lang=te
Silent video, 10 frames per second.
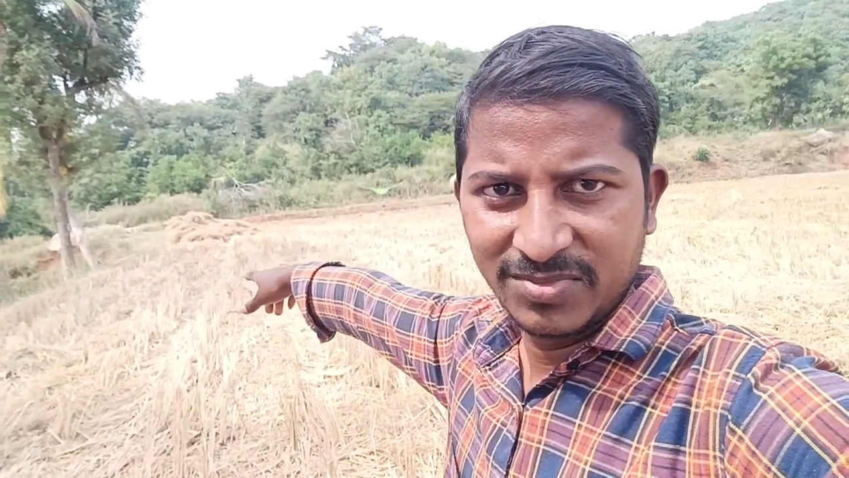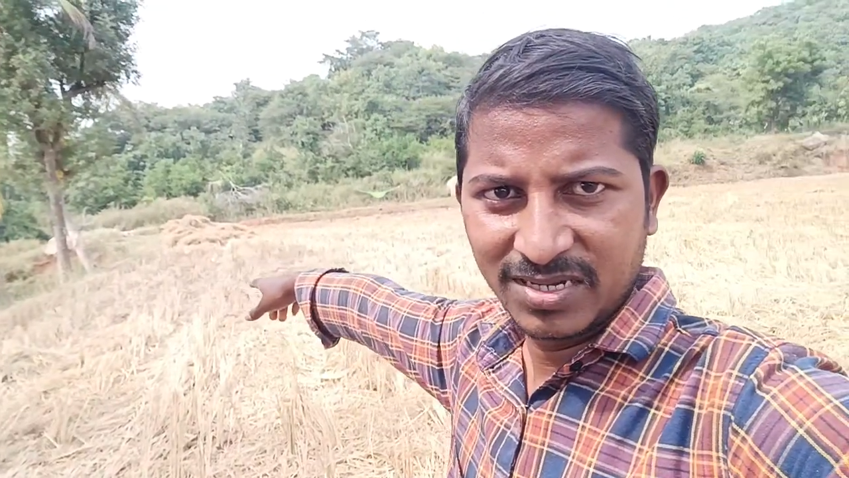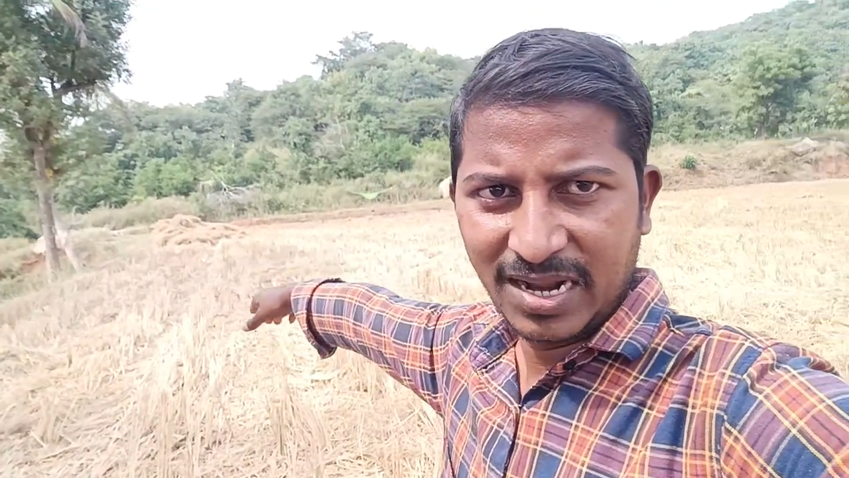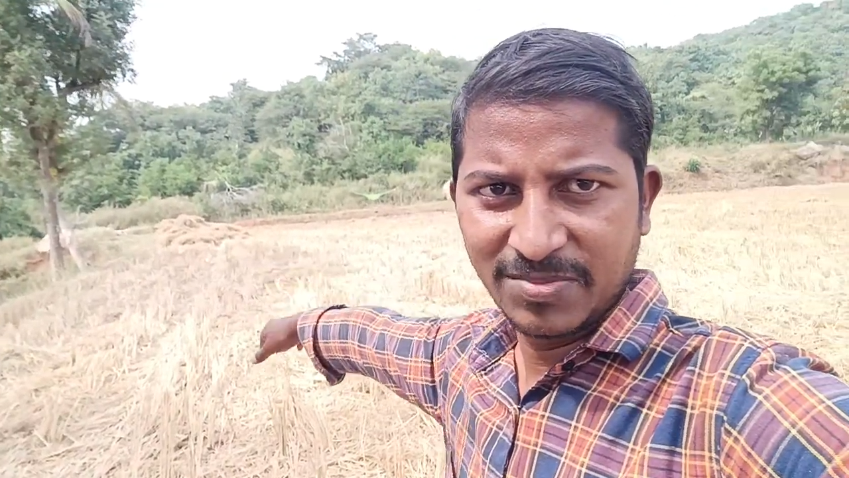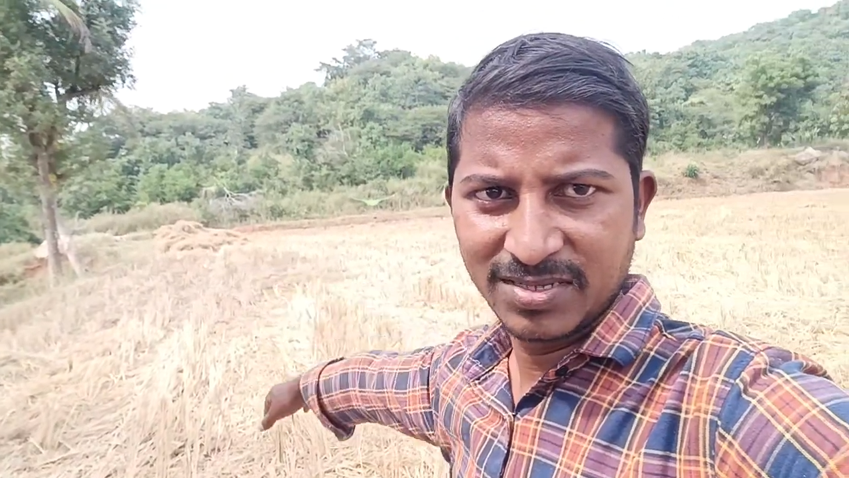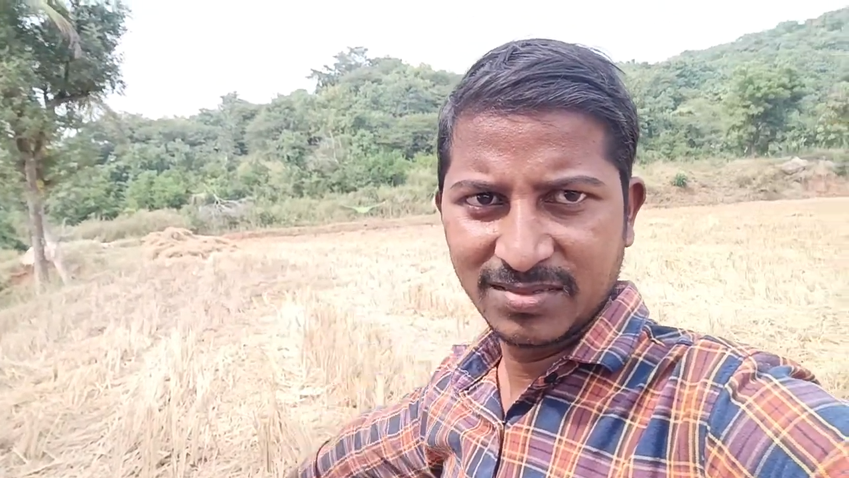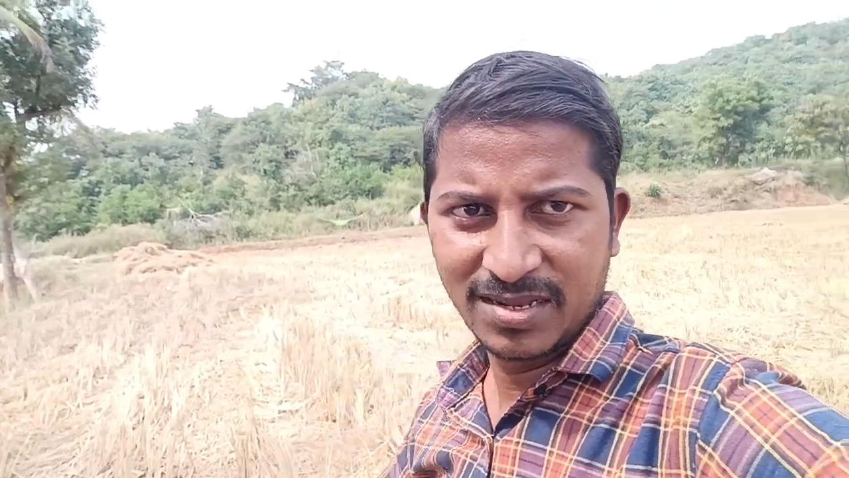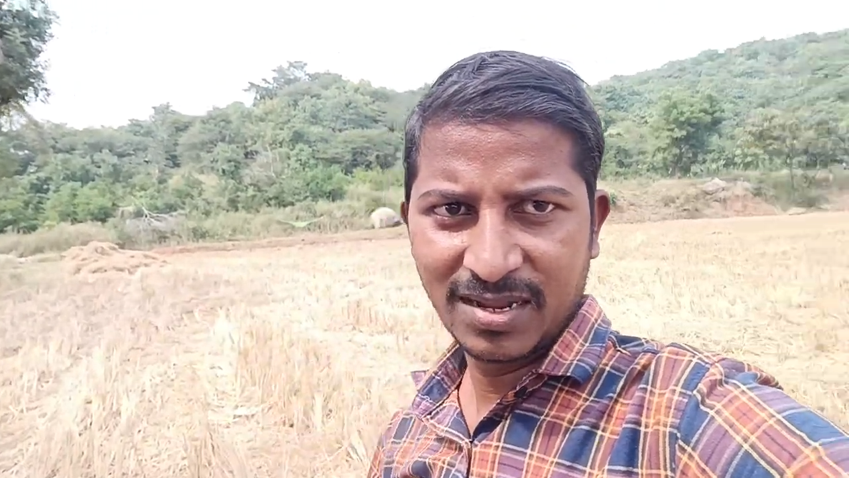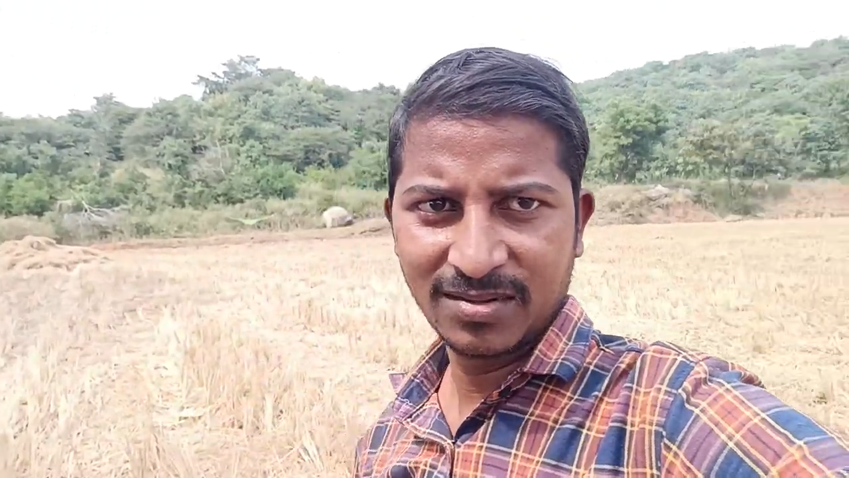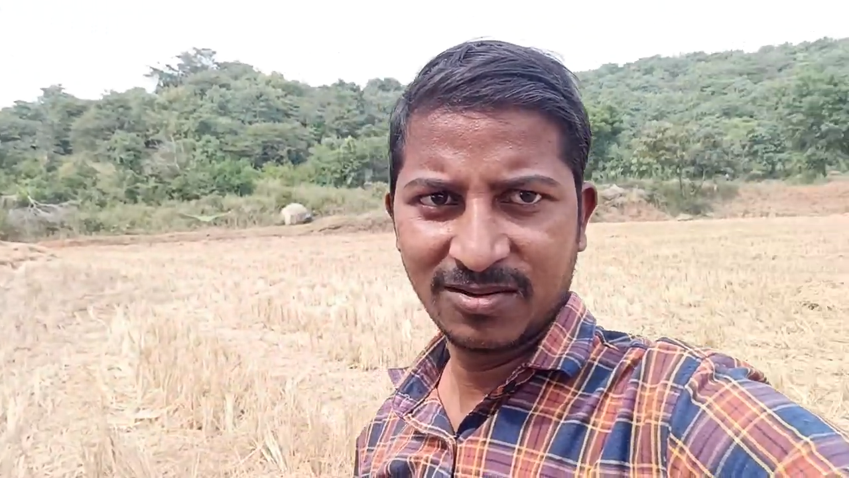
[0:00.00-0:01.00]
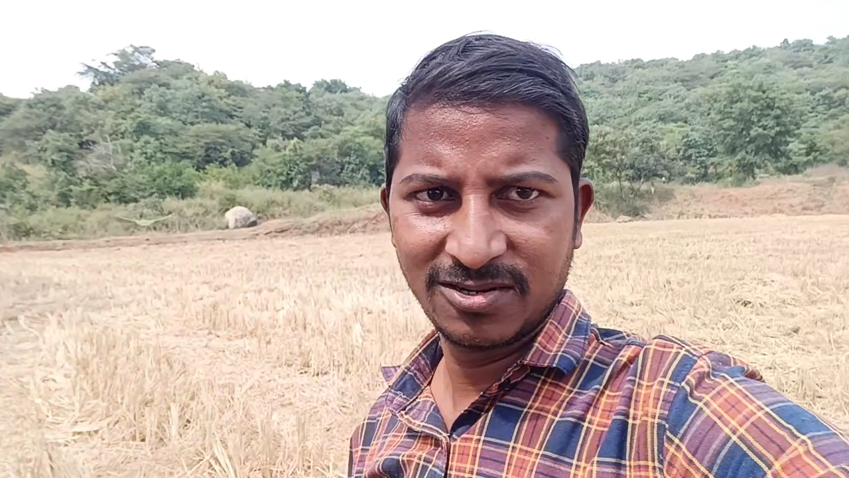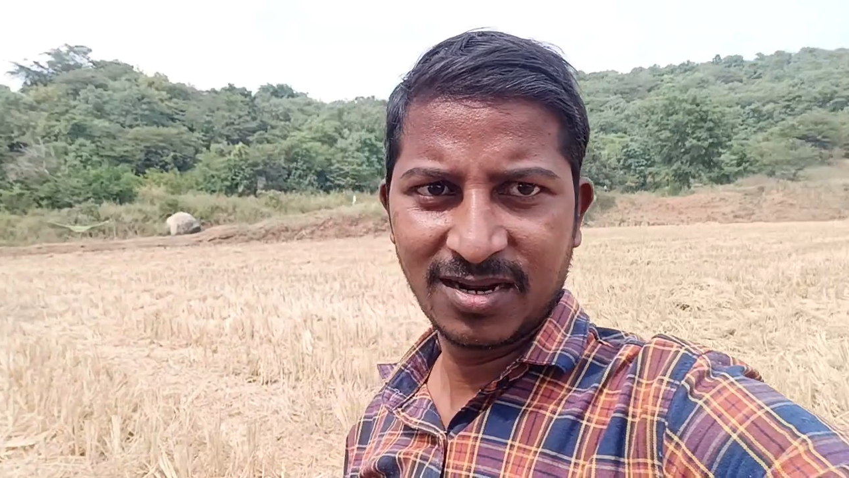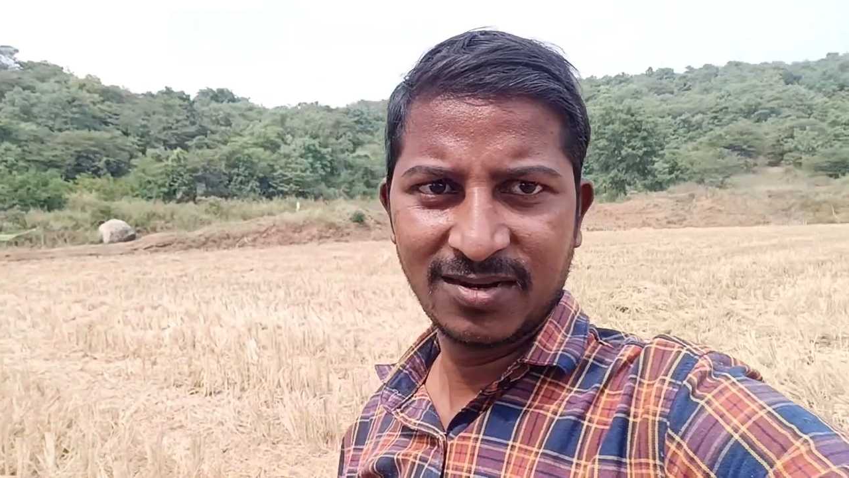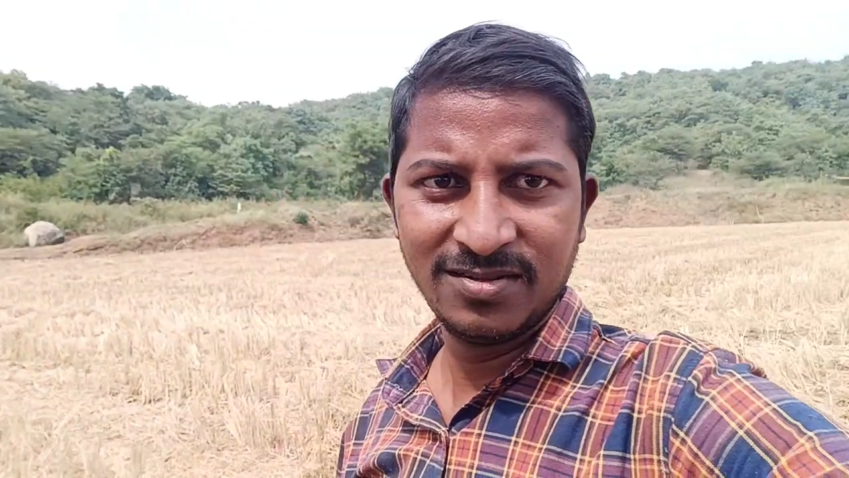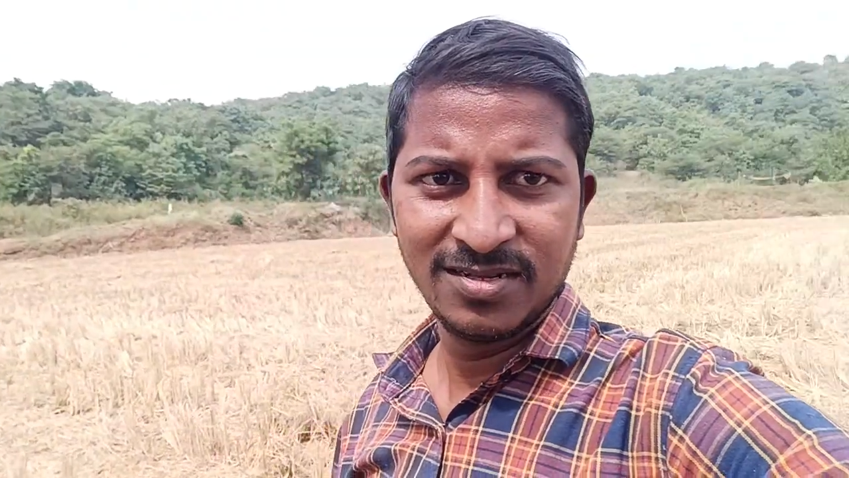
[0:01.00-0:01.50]
మీకు కనిపిస్తుందని
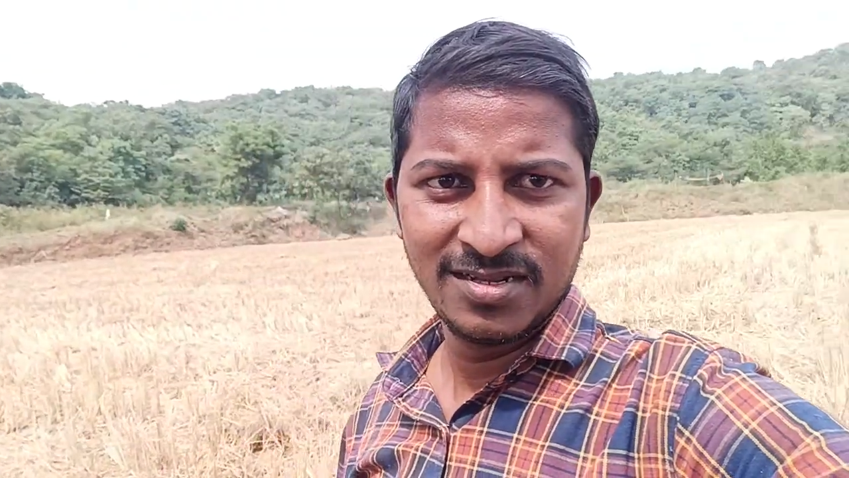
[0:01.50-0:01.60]
అనుకుంటున్నాను